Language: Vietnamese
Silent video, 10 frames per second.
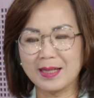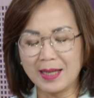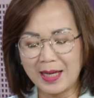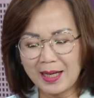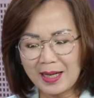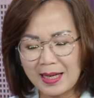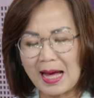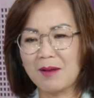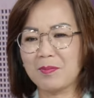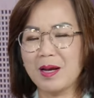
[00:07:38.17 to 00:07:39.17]
đi
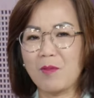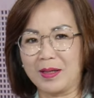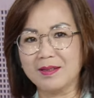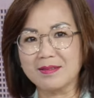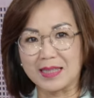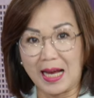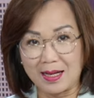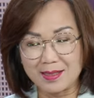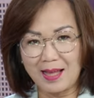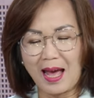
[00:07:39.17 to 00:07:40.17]
làm cái quãng đường
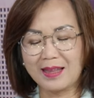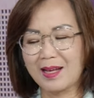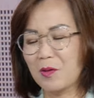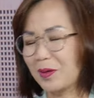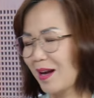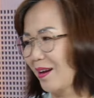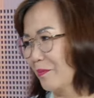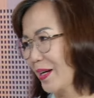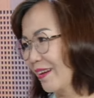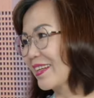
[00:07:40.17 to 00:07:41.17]
càng xa thì cuộc đời
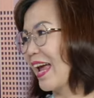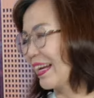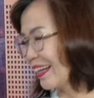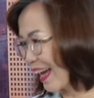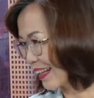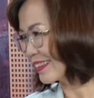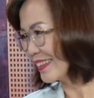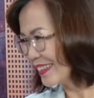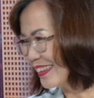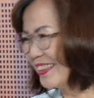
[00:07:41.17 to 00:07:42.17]
mình nó càng ngắn
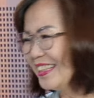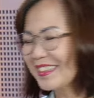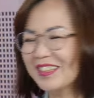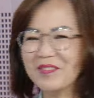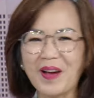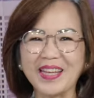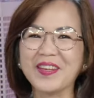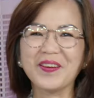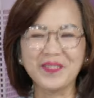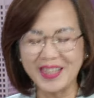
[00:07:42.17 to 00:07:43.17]
ừ. nên mà
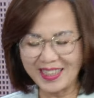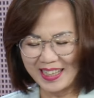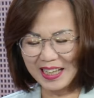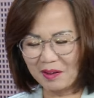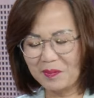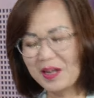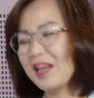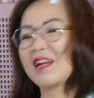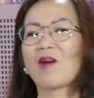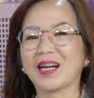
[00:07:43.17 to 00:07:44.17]
nhiều ý nghĩa lắm
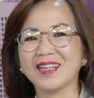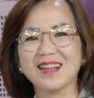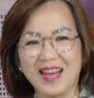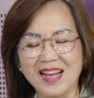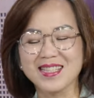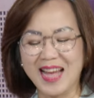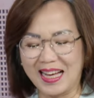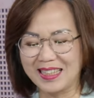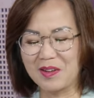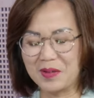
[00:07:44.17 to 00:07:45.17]
nên đi quãng đường càng
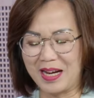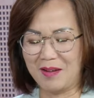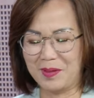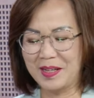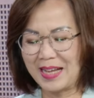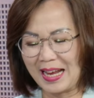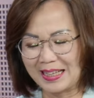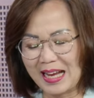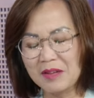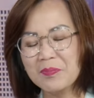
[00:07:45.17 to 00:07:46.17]
xa thì cuộc đời mình nó
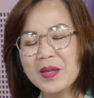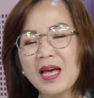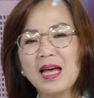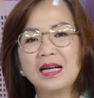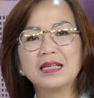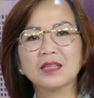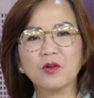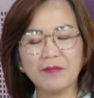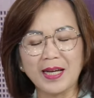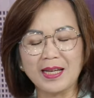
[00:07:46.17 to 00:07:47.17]
càng ngắn thưa
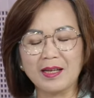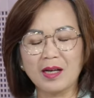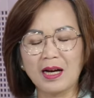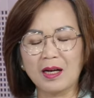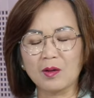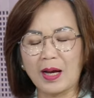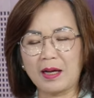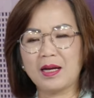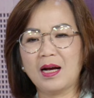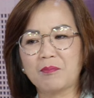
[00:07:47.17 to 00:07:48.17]
quý vị à,
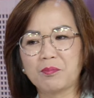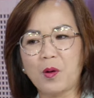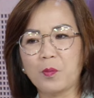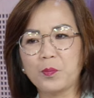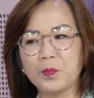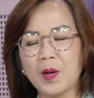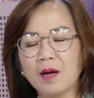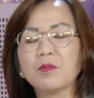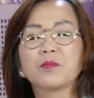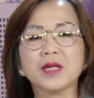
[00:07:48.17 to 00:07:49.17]
khoảng à, một
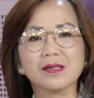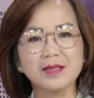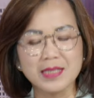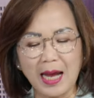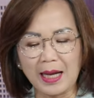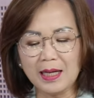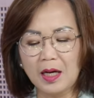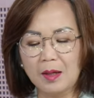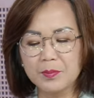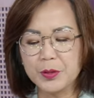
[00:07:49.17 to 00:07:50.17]
hơn một giờ rưỡi sáng
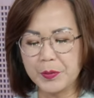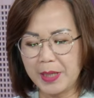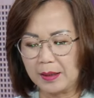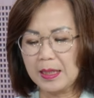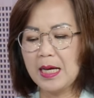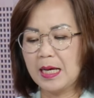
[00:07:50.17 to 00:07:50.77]
hôm chủ nhật